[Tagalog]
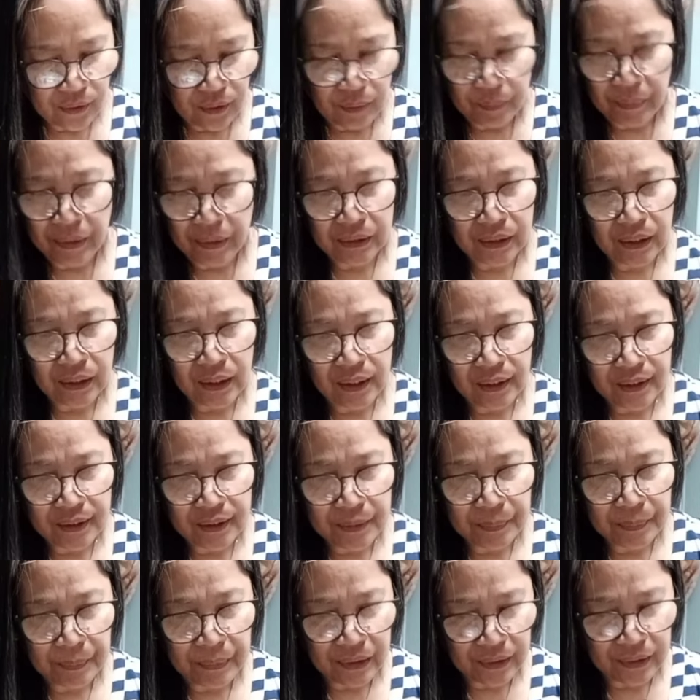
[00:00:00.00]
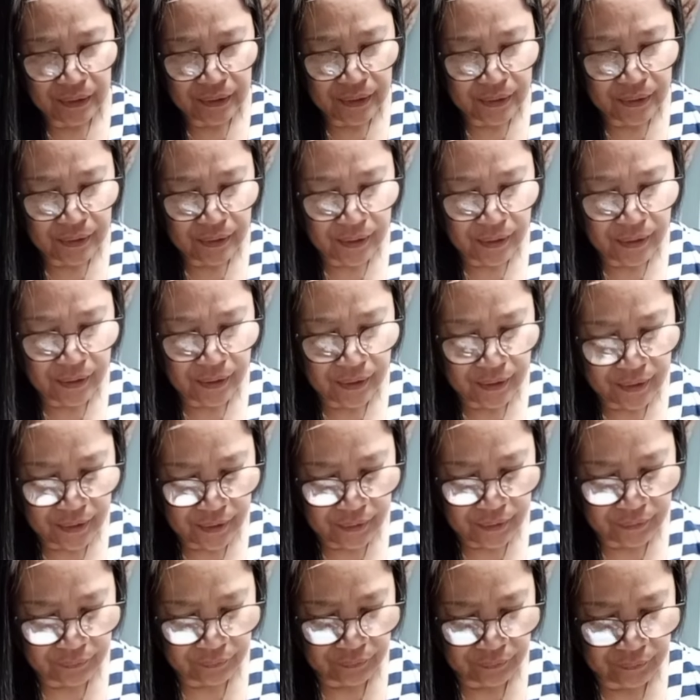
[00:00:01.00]
The vanilla smells nice.
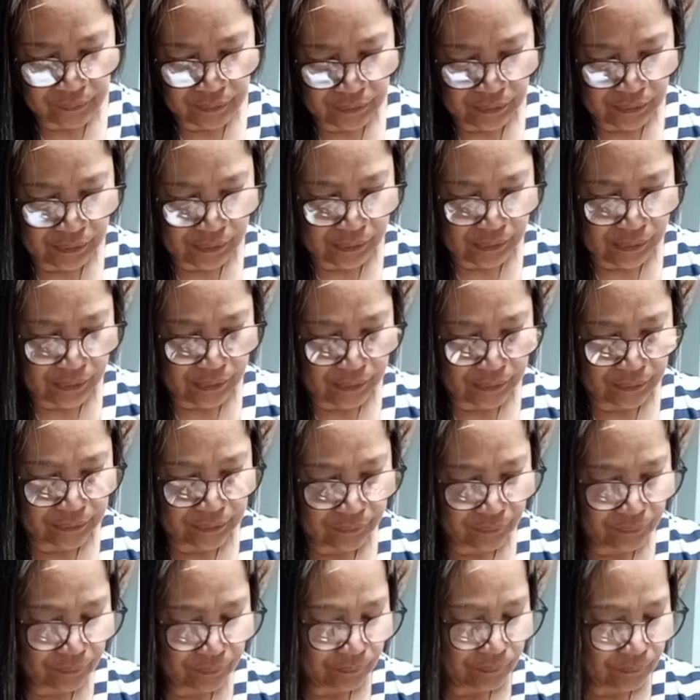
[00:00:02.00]
Yan.